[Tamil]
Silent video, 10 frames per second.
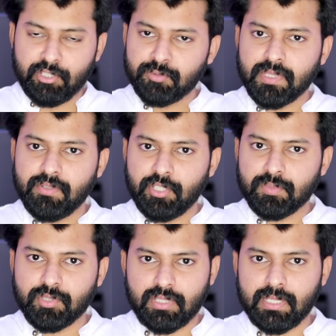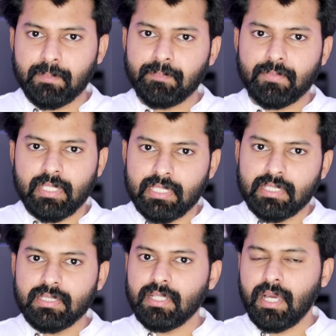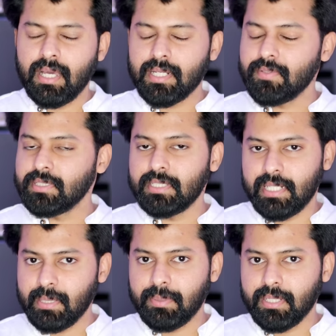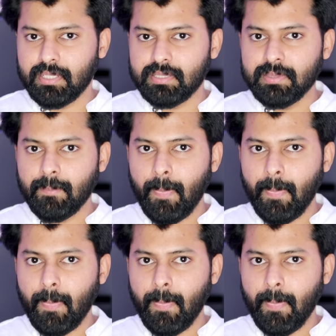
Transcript: நான் யூஸ் பண்ண வரைக்கும் சொல்கிறேன் இது ஹேரை வந்து ட்ரை பண்ணாது